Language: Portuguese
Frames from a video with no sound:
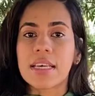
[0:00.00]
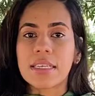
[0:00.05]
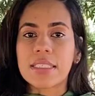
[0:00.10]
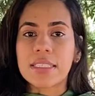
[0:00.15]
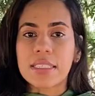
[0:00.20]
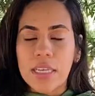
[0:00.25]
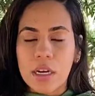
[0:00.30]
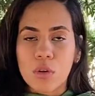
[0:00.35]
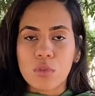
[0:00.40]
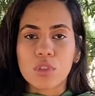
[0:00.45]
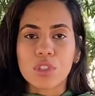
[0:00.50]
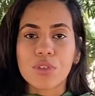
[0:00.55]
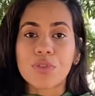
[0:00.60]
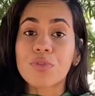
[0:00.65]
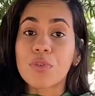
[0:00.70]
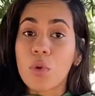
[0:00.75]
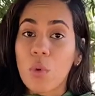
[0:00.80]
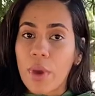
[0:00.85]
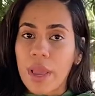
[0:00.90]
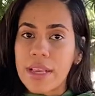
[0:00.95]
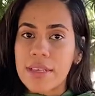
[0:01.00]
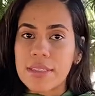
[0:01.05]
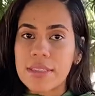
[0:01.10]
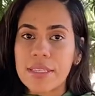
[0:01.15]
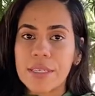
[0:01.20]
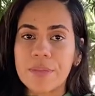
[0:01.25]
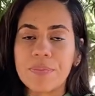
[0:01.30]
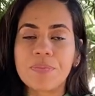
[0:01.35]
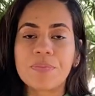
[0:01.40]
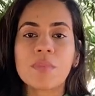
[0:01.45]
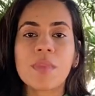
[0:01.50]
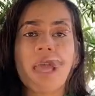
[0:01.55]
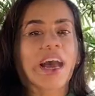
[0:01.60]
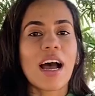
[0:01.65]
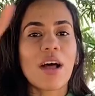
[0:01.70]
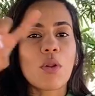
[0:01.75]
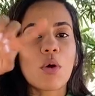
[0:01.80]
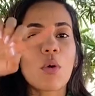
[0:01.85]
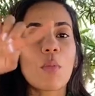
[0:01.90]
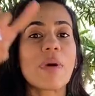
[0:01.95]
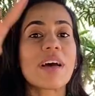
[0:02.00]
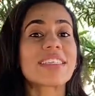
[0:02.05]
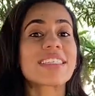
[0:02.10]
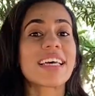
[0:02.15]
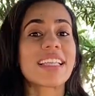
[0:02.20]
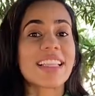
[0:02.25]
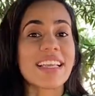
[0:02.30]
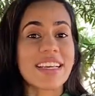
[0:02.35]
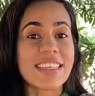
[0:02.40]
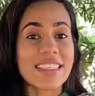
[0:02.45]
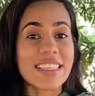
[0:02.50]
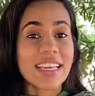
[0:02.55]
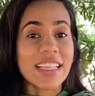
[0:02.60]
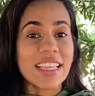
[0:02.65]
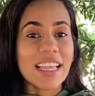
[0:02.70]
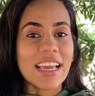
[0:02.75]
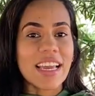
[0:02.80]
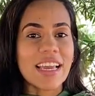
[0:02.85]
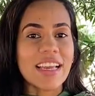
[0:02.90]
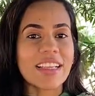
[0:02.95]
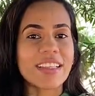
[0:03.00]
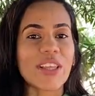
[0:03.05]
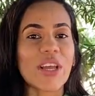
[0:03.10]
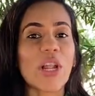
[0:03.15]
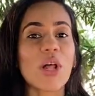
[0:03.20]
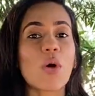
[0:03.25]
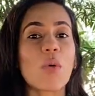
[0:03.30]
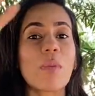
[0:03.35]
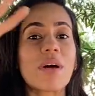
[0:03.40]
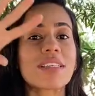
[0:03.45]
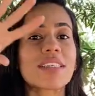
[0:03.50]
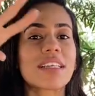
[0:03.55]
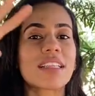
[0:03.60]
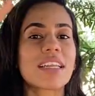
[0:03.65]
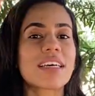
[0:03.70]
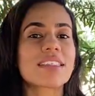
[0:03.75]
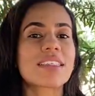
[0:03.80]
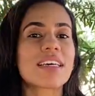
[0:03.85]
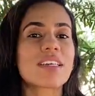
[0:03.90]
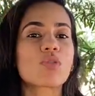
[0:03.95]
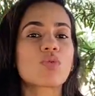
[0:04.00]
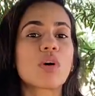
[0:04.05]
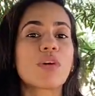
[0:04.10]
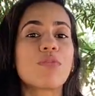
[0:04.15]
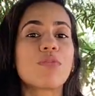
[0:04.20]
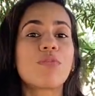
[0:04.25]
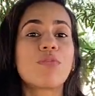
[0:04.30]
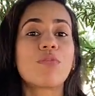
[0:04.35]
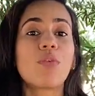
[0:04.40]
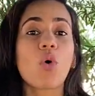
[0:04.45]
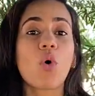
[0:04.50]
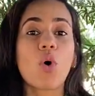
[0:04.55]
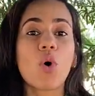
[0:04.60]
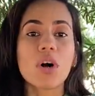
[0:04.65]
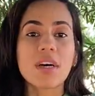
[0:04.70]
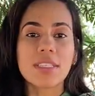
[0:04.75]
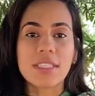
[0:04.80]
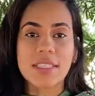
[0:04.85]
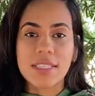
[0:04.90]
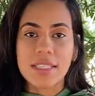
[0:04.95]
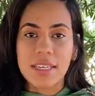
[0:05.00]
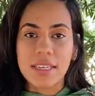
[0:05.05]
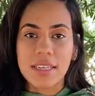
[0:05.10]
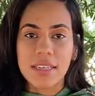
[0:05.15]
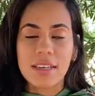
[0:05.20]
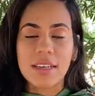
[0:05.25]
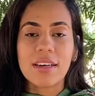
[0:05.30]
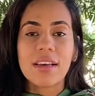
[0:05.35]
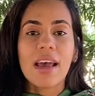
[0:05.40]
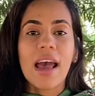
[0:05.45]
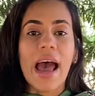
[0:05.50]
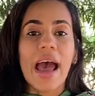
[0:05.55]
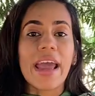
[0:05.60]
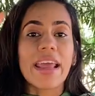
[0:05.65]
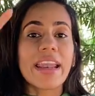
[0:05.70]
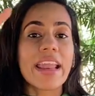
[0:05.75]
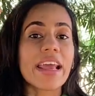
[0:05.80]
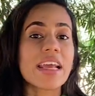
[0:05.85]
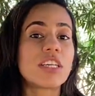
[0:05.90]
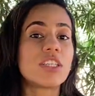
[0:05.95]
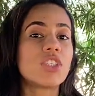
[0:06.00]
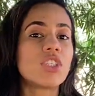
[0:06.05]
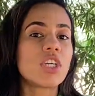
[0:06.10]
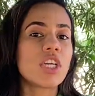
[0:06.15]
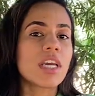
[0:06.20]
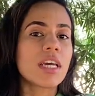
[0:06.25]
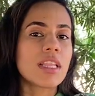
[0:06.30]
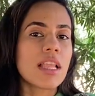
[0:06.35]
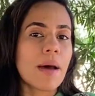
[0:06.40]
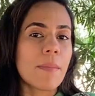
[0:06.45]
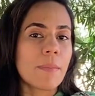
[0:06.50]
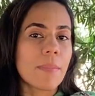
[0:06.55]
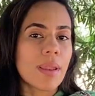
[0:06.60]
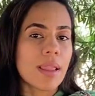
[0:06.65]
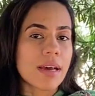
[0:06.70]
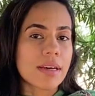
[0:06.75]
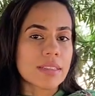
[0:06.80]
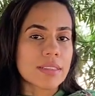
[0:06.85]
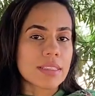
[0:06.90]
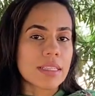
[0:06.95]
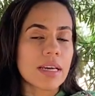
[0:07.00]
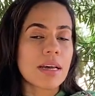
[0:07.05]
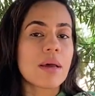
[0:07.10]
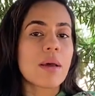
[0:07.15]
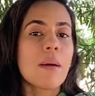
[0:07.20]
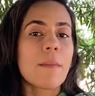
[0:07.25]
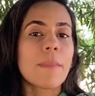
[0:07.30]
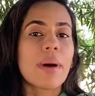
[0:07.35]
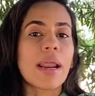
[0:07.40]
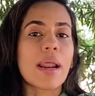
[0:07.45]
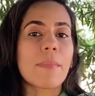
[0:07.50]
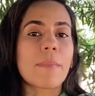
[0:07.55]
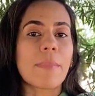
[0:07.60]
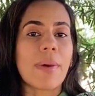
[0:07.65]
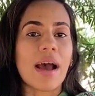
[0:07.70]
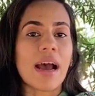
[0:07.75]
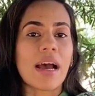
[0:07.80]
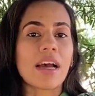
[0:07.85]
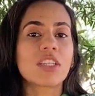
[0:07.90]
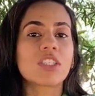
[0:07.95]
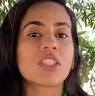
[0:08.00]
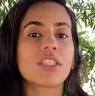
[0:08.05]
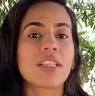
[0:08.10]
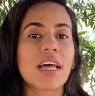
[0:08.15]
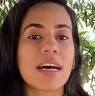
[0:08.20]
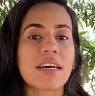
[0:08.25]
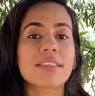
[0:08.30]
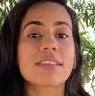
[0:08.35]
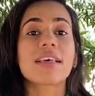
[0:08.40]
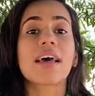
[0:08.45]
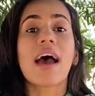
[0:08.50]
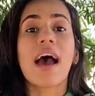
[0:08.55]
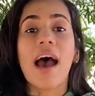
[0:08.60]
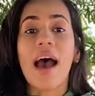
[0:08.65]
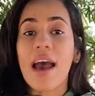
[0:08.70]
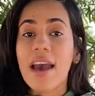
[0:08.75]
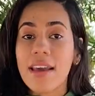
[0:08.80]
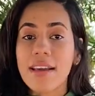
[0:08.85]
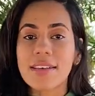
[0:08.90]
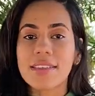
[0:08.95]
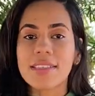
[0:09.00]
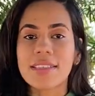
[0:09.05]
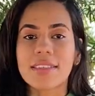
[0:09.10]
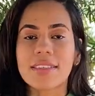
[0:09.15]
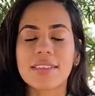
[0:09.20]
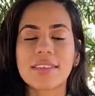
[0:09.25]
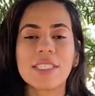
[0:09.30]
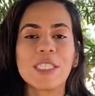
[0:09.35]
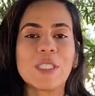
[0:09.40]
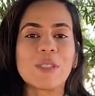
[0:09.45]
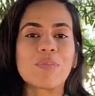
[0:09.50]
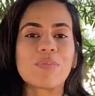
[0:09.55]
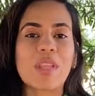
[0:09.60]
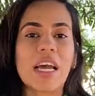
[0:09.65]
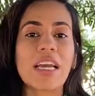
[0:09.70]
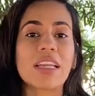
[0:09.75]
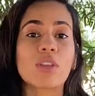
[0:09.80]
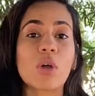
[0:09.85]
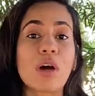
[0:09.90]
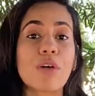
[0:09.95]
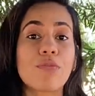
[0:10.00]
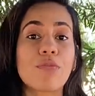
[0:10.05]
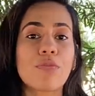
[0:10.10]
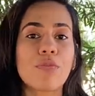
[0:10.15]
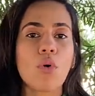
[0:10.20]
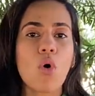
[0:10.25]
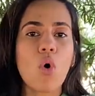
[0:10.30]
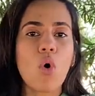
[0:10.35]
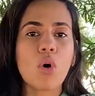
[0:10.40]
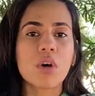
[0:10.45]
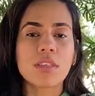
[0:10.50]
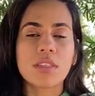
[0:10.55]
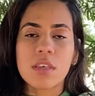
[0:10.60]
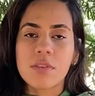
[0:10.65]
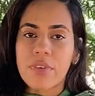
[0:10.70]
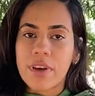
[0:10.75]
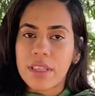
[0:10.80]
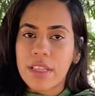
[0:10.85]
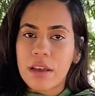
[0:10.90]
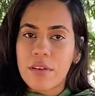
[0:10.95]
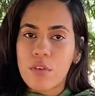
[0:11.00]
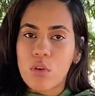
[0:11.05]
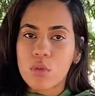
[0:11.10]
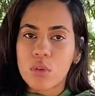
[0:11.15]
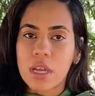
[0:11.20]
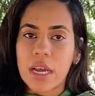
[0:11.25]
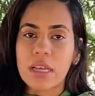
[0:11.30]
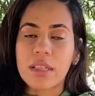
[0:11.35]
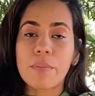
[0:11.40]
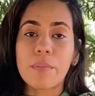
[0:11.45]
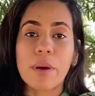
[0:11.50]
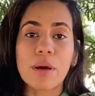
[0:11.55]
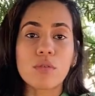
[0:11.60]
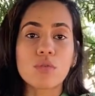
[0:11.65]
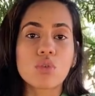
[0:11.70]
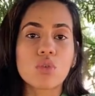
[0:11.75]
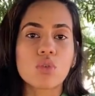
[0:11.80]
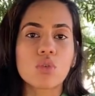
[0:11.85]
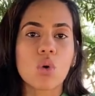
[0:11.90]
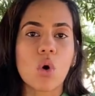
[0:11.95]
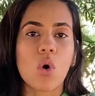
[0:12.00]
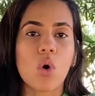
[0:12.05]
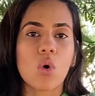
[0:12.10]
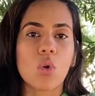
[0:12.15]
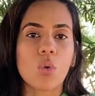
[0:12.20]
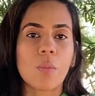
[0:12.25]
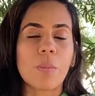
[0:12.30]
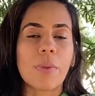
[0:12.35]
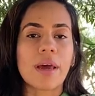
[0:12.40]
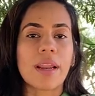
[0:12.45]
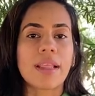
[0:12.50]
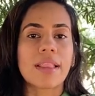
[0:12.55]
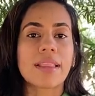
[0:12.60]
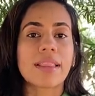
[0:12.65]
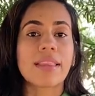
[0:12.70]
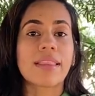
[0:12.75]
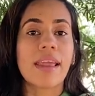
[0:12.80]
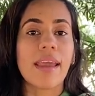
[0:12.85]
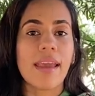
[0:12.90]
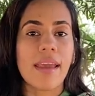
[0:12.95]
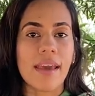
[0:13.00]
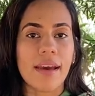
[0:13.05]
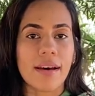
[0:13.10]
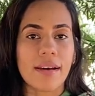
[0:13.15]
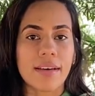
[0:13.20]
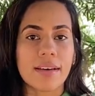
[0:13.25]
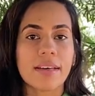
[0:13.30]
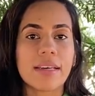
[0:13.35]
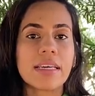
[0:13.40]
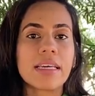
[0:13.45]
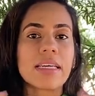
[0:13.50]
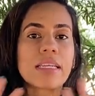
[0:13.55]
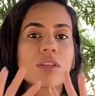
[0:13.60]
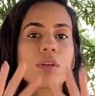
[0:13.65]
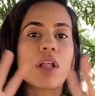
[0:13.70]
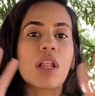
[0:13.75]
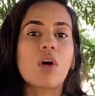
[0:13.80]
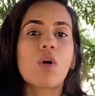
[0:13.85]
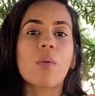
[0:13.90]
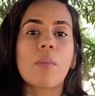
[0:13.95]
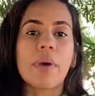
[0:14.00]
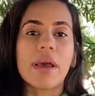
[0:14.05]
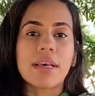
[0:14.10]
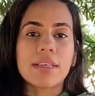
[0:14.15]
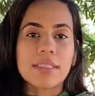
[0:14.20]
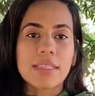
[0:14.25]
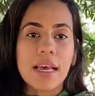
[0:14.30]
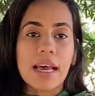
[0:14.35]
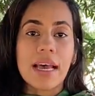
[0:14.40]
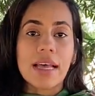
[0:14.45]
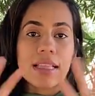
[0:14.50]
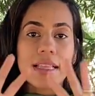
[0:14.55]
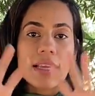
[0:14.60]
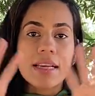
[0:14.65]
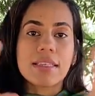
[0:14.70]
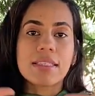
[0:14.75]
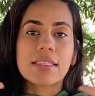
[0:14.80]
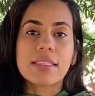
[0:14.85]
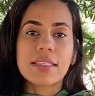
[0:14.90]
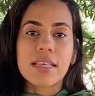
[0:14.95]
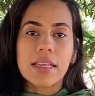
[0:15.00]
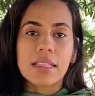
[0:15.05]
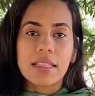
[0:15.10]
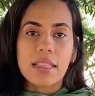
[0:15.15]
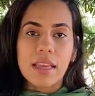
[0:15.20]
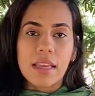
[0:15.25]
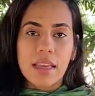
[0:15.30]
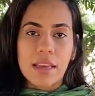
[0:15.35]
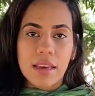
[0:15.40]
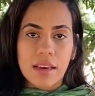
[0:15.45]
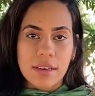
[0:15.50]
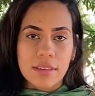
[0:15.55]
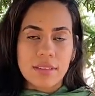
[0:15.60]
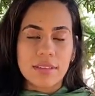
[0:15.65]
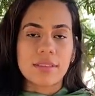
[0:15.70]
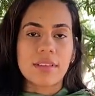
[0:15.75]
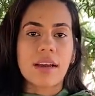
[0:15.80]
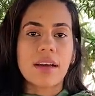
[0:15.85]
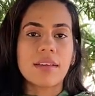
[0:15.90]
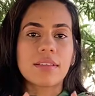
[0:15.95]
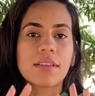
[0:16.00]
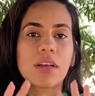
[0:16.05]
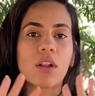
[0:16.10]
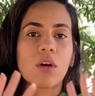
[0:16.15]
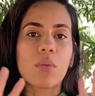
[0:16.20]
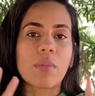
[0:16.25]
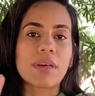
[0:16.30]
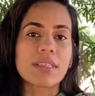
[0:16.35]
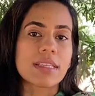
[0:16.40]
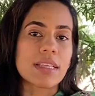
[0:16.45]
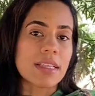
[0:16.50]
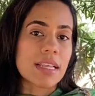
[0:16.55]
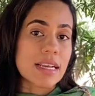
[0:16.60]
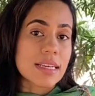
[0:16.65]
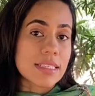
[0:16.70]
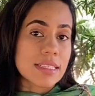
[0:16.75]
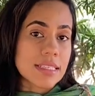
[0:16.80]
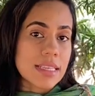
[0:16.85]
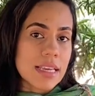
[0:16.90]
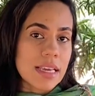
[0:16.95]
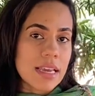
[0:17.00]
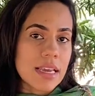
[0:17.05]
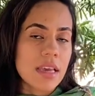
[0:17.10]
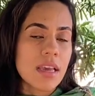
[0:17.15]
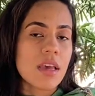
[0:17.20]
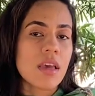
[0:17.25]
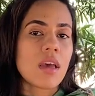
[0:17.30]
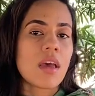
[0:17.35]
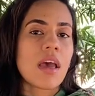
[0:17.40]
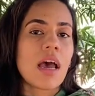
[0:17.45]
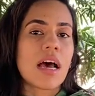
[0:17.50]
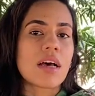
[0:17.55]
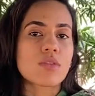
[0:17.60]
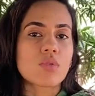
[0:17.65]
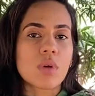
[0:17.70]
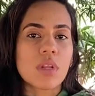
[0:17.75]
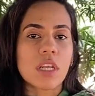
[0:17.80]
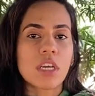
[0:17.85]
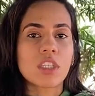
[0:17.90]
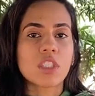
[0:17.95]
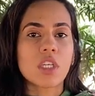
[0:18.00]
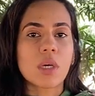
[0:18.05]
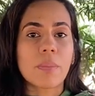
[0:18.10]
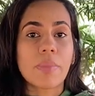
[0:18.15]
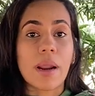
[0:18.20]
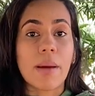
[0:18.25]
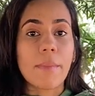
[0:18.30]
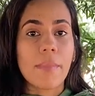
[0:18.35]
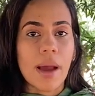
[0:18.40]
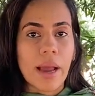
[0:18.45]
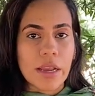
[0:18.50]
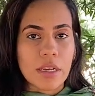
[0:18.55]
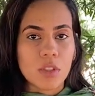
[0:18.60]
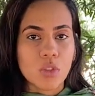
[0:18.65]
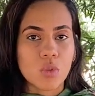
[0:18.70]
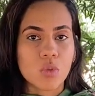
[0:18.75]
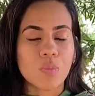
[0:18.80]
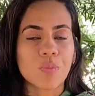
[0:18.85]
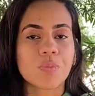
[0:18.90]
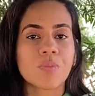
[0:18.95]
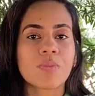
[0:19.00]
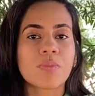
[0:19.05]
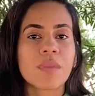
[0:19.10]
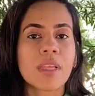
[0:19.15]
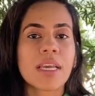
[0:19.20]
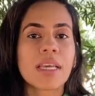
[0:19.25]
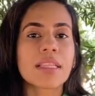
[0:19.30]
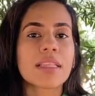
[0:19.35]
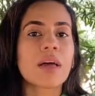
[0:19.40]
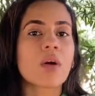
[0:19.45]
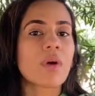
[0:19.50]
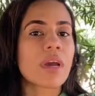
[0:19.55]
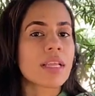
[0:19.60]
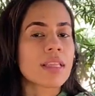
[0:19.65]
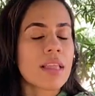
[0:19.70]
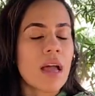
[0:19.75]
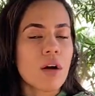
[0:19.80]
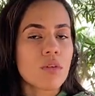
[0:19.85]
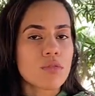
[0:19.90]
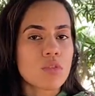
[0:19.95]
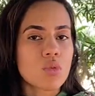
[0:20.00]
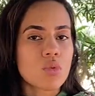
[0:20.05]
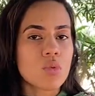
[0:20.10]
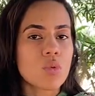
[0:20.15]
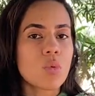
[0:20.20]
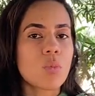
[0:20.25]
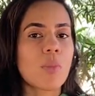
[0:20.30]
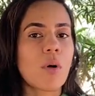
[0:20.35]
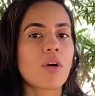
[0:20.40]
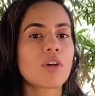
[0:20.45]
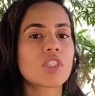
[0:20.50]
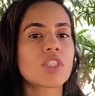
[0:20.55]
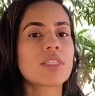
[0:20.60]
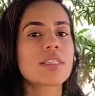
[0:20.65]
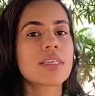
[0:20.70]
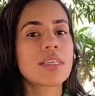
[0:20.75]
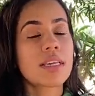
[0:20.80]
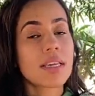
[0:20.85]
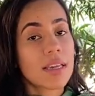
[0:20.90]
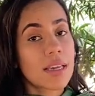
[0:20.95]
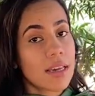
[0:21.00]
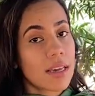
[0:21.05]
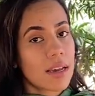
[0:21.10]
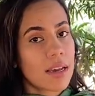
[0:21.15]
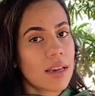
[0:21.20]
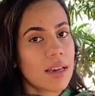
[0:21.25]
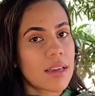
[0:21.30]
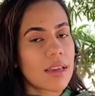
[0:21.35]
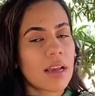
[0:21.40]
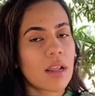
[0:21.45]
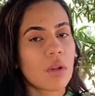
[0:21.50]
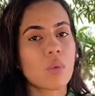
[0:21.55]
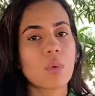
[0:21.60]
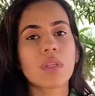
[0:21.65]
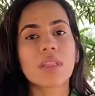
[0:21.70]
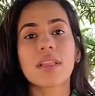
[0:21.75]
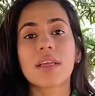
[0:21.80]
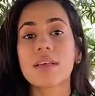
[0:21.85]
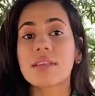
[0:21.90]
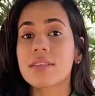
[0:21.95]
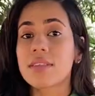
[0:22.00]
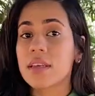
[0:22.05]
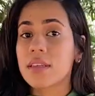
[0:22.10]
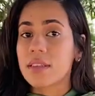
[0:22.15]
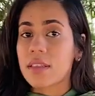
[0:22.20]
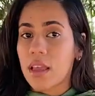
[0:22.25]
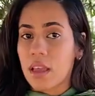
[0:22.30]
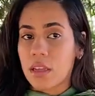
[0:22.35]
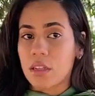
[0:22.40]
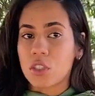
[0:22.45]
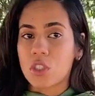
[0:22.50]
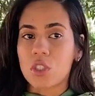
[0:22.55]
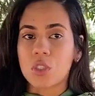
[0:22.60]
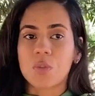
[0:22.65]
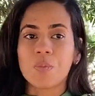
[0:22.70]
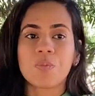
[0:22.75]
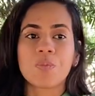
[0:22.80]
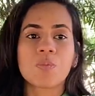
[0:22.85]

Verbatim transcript: então de influência? A lua começa a descender, então ela começa a trazer a sua força, a energia da planta para a parte das raízes. Tá? Então a força vai estar tá voltada para o solo, para a terra. Então ela começa a descender, tá? Então ela começa a trazer a sua energia para baixo. Então quem está ao sul pode seguir aí a lua descendente.